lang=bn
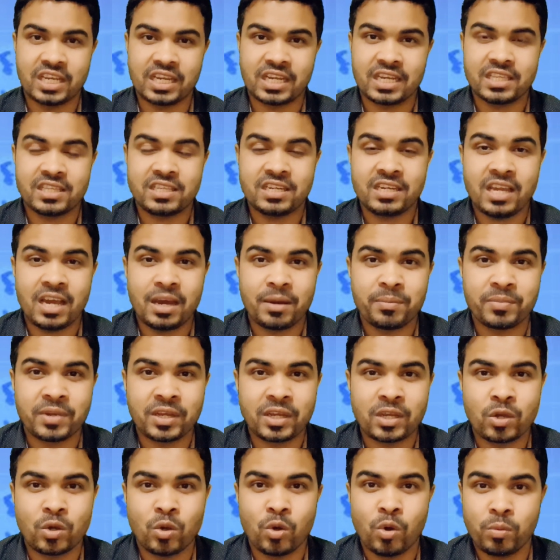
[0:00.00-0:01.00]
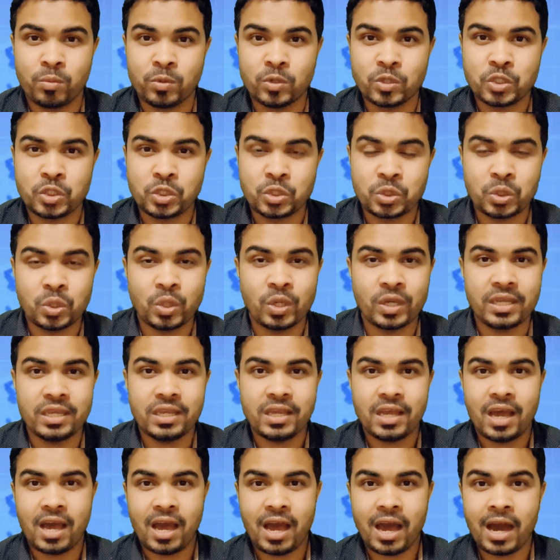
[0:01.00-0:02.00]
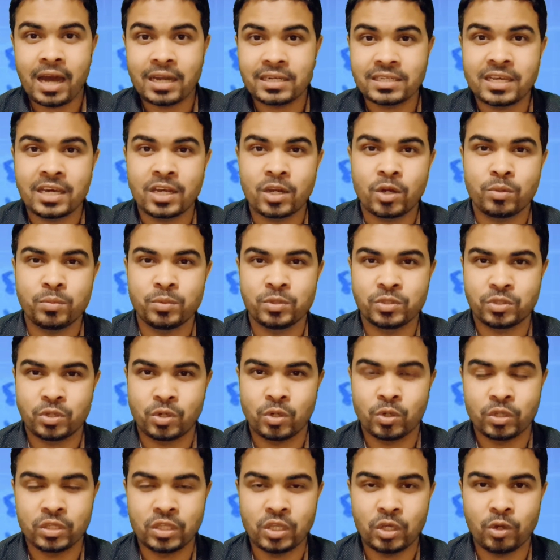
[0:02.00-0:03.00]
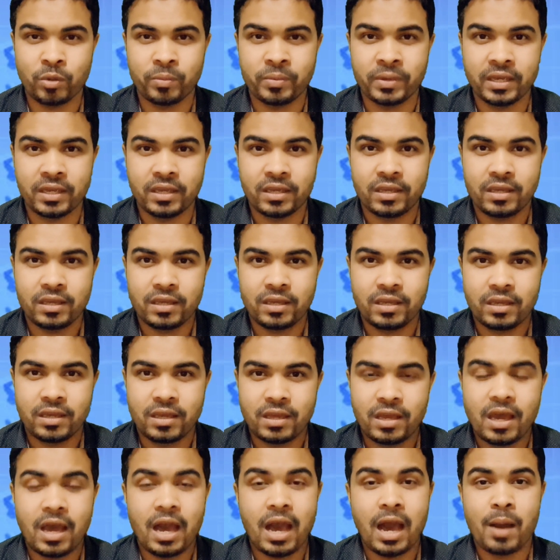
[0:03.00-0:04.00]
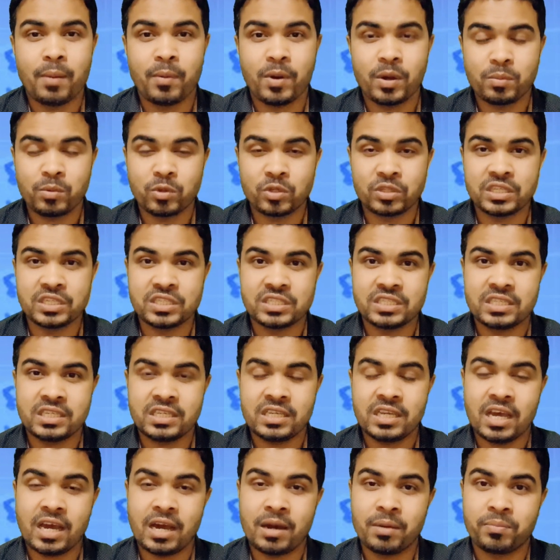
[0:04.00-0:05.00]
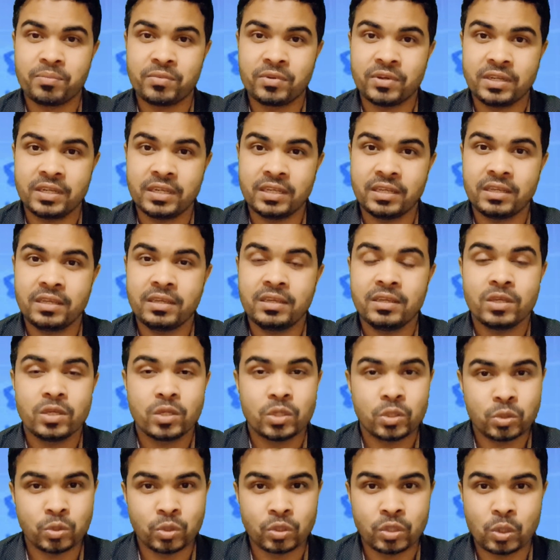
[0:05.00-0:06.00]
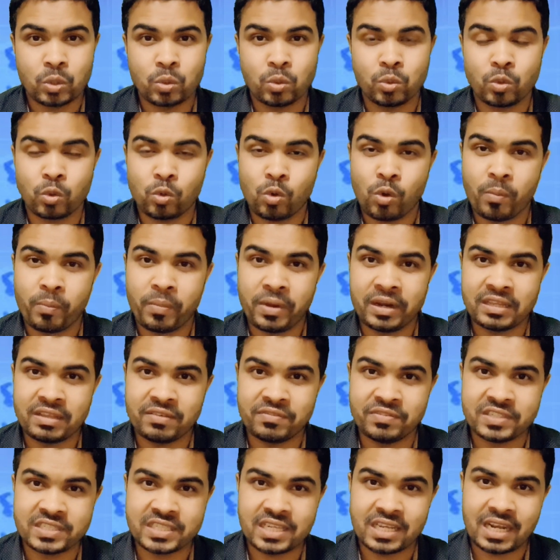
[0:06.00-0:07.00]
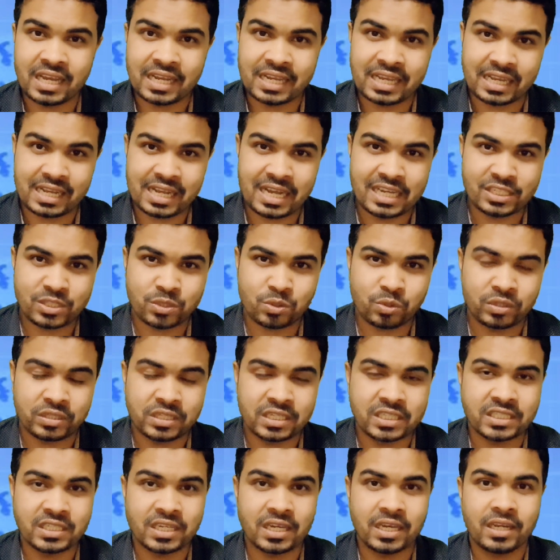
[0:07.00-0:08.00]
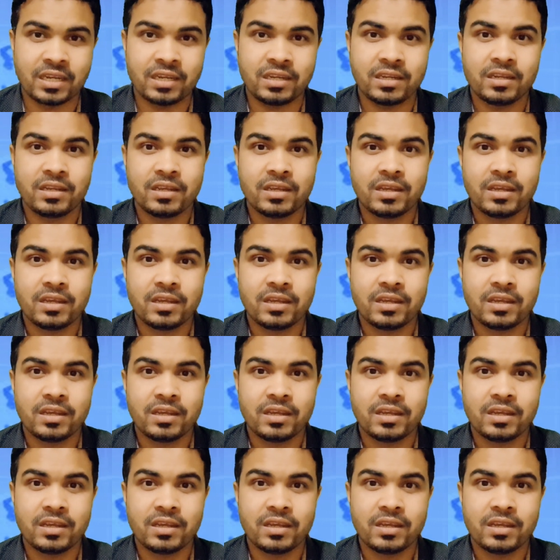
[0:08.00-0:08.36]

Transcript: সেক্ষেত্রে আপনাকে অবশ্যই আঠারো বছর হতে হবে আবার বলতেছি আপনি যদি কোনো কোম্পানিতে ভিসা লাগে কাজ করতে চান